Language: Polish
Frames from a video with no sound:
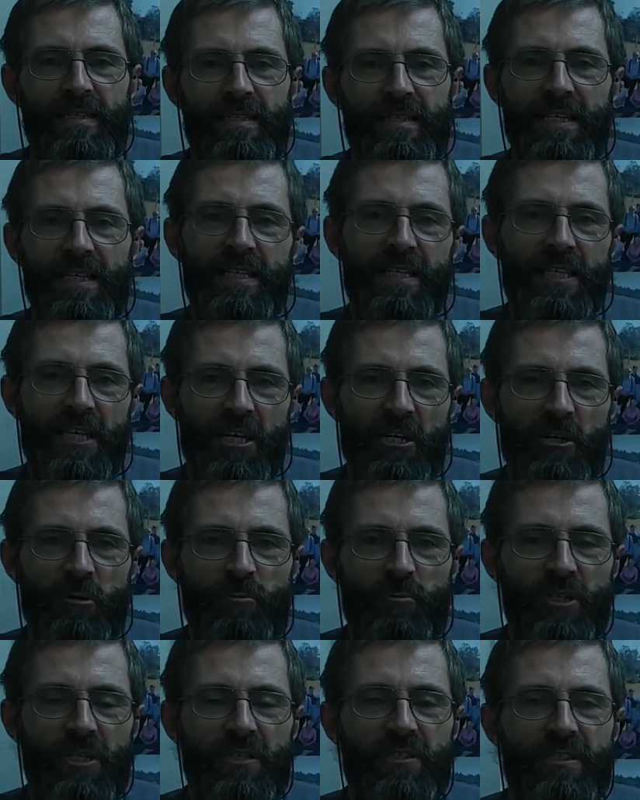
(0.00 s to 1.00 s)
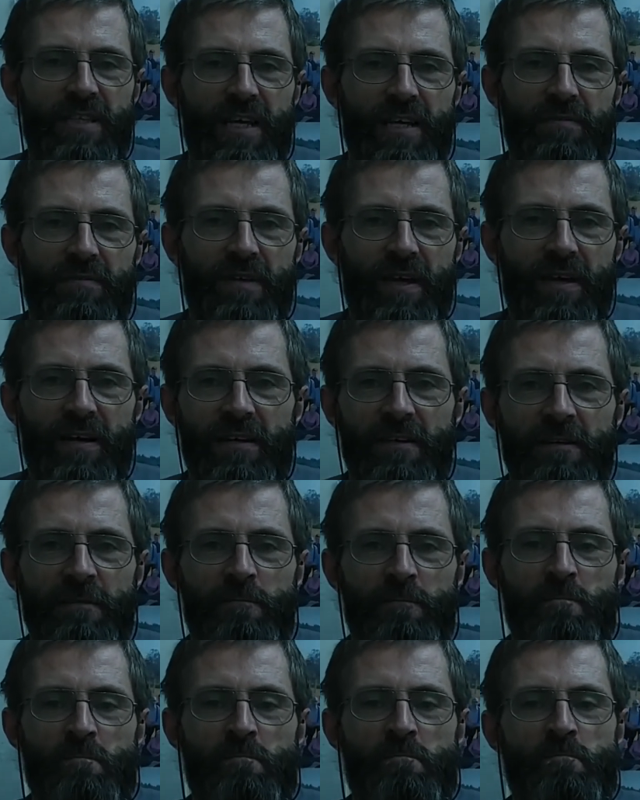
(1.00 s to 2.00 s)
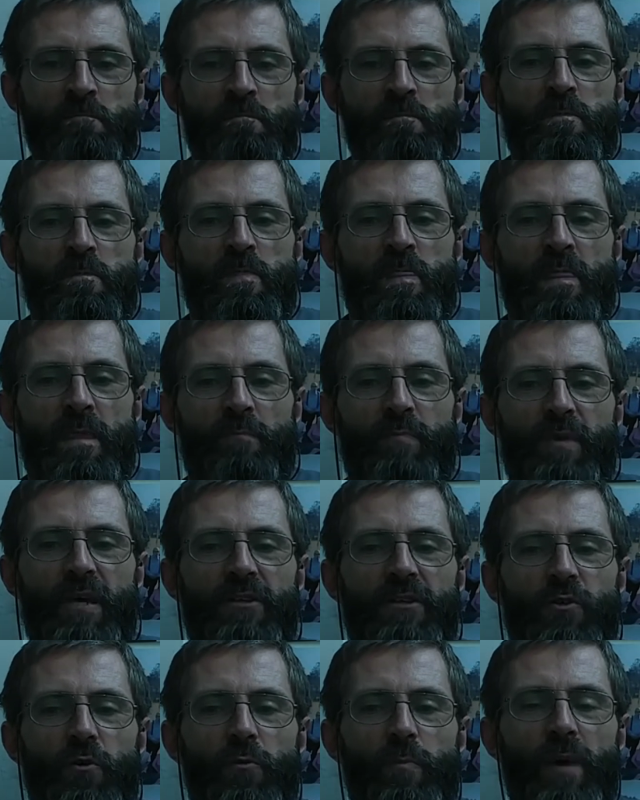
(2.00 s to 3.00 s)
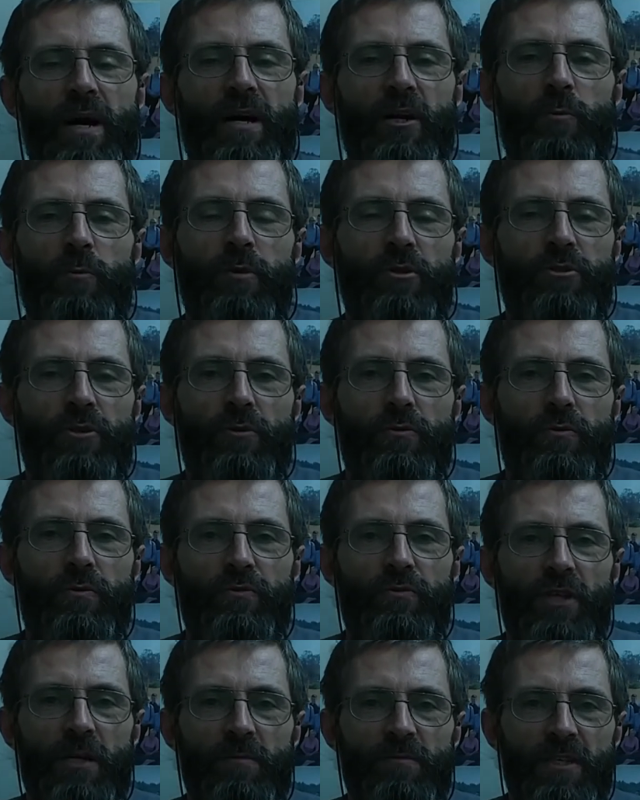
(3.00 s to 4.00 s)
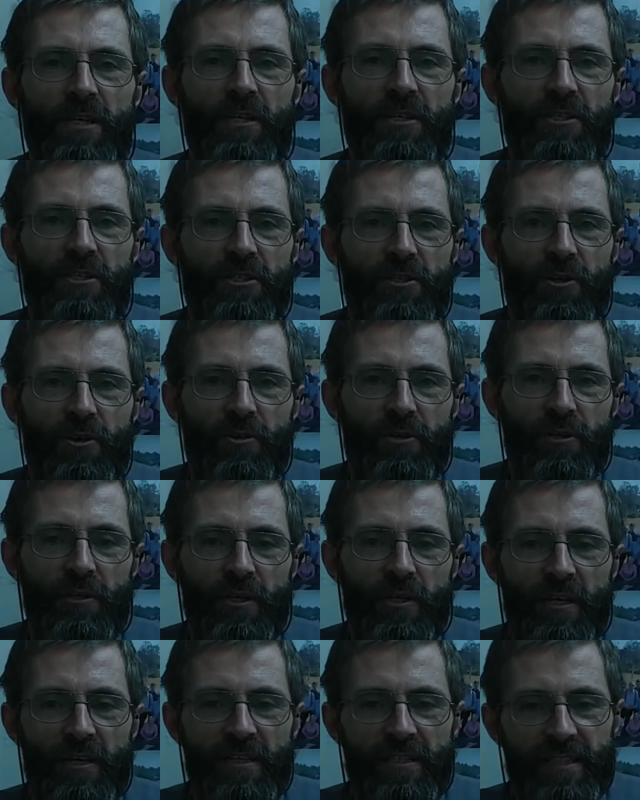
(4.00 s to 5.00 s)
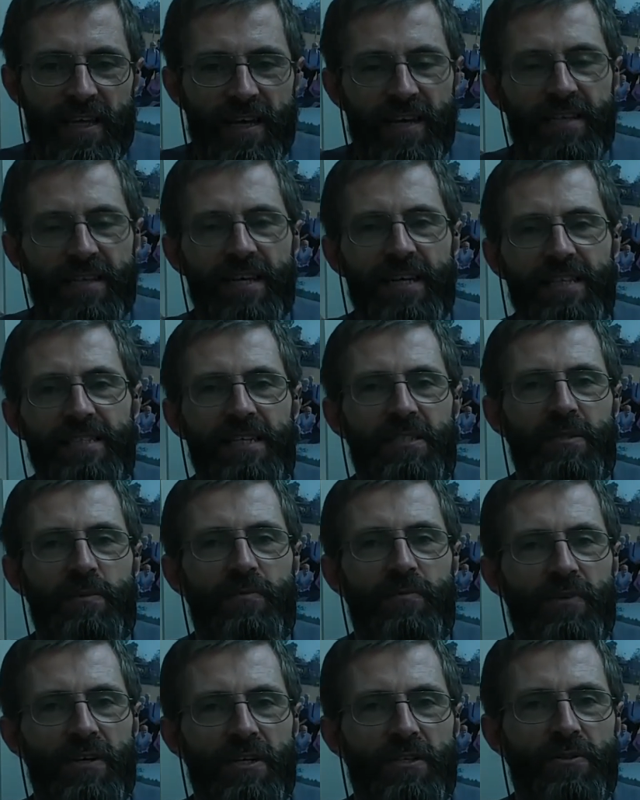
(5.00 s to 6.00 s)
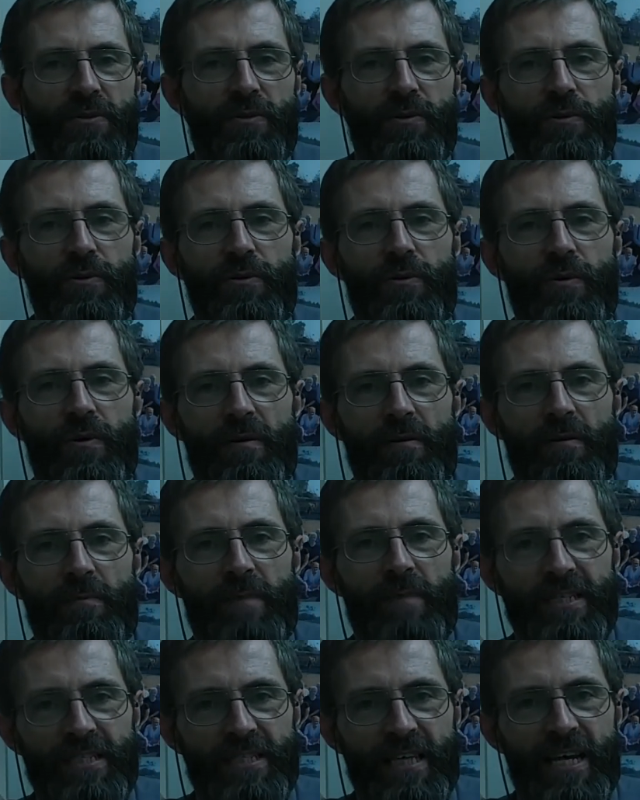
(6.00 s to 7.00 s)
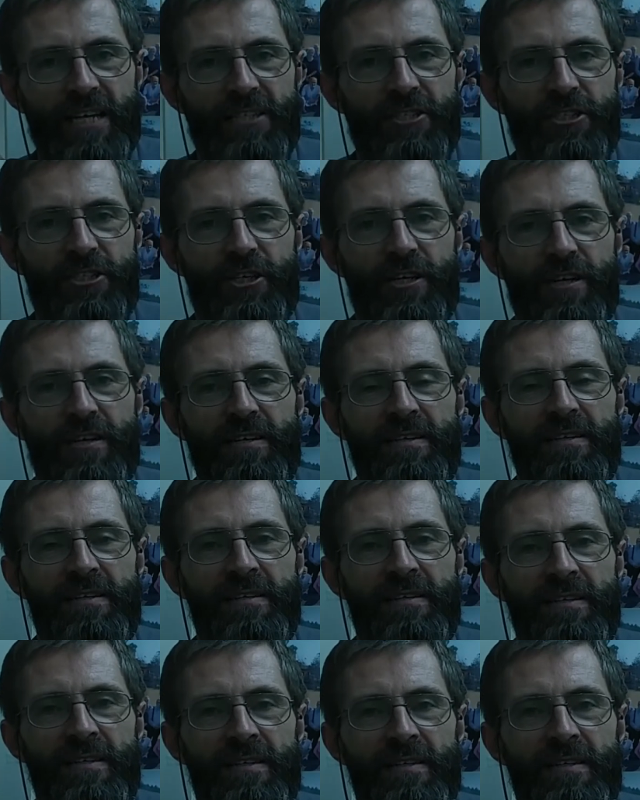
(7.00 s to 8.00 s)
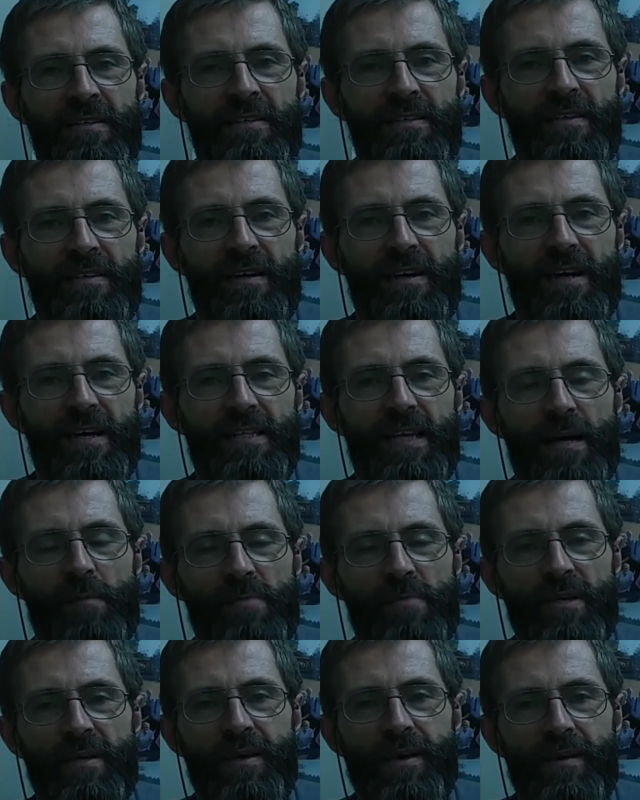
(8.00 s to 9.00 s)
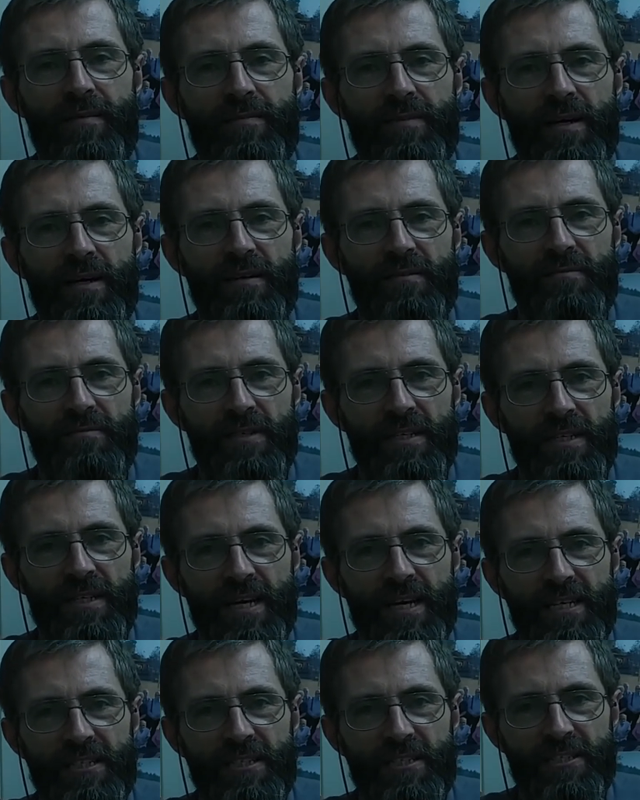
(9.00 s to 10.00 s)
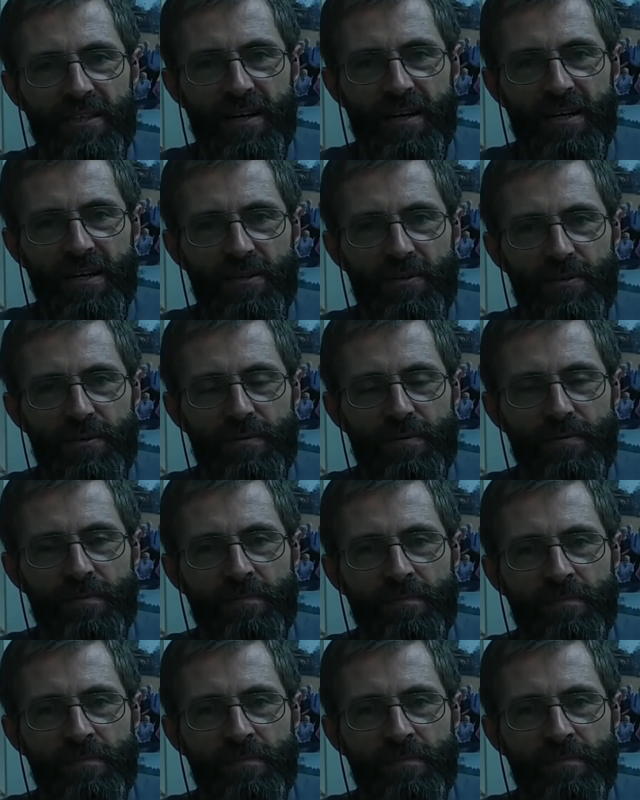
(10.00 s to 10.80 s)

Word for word: Jedna przedstawia pierwszą parę początków ziemskiej historii, tak jak na tym fresku Masaccia, Adam i Ewa wygnani z raju.